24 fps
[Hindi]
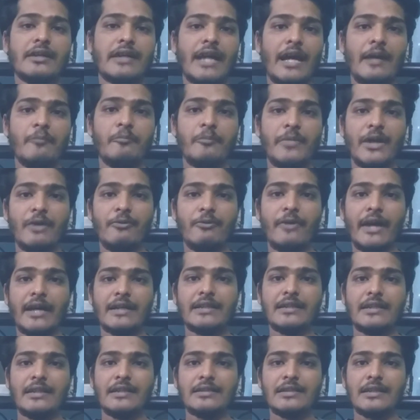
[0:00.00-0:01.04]
टाइम पे
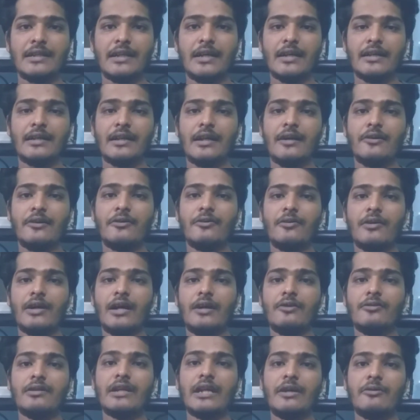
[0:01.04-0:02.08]
वैक्सीनेशन करना होगा
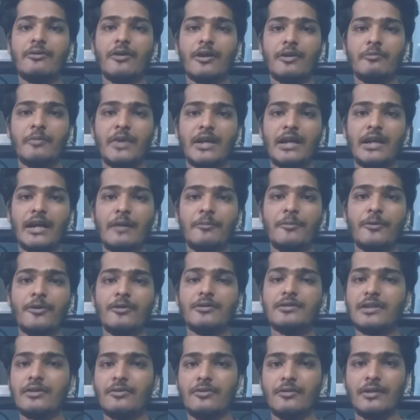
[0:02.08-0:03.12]
और डिवॉर्मिंग
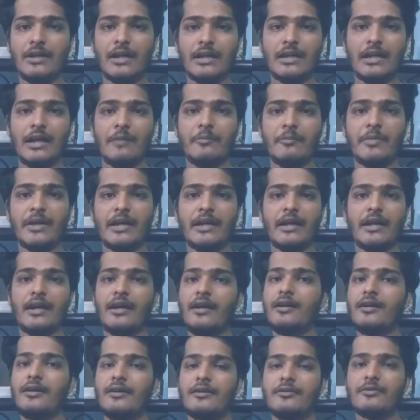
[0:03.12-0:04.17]
आपको ज़रूर करना पड़ेगा
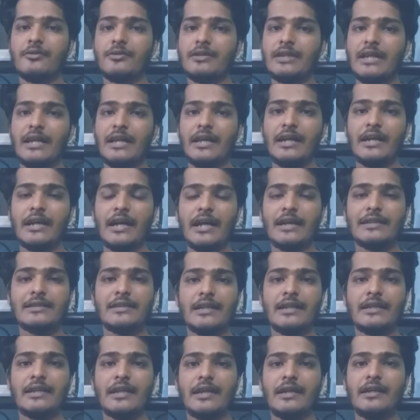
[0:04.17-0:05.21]
तो ये एक
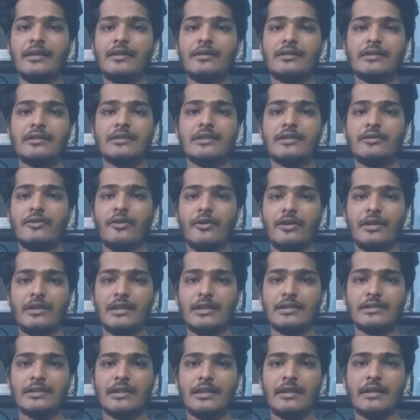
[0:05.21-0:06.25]
खासियत है सिरोही
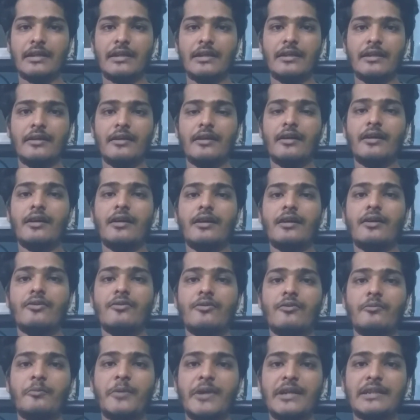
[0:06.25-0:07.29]
नस्ल की
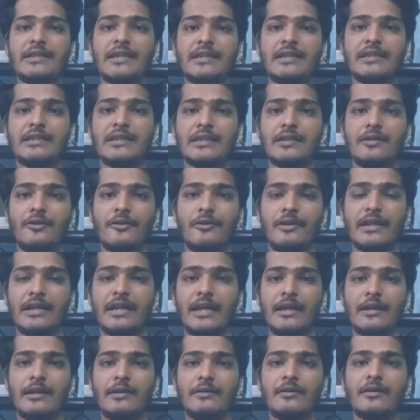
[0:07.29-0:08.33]
ऊपर से सिरोही
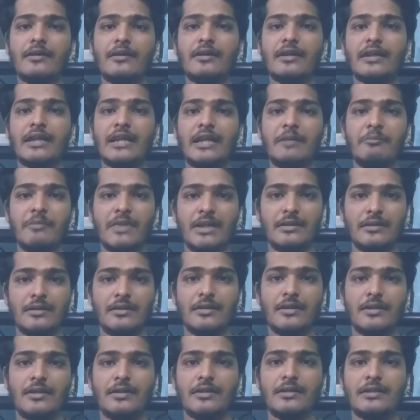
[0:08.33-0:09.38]
के कीमत
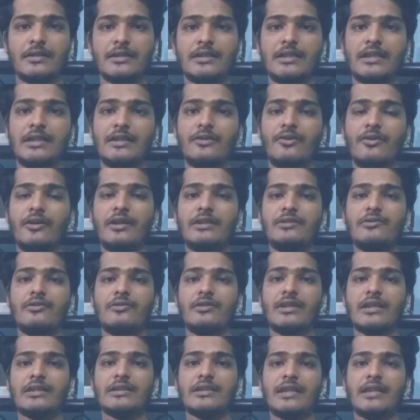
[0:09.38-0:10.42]
सिरोही जो
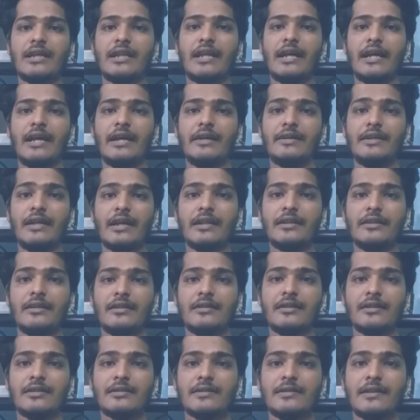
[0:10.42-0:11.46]
नस्ल है ये
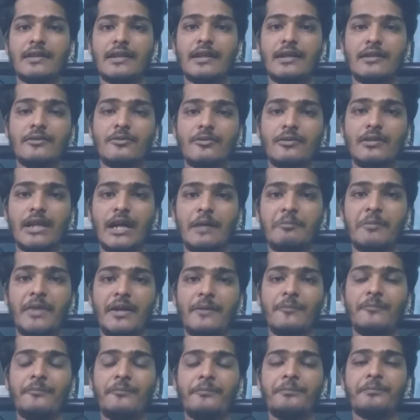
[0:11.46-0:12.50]
अन्य नस्ल की तुलना
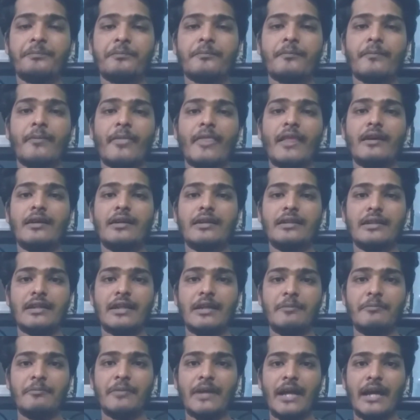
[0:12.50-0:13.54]
में
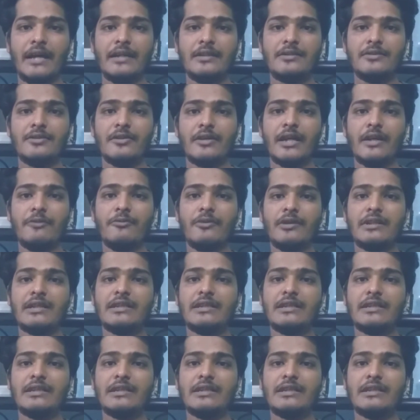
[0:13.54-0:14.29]
इनकी प्राइस जो है वो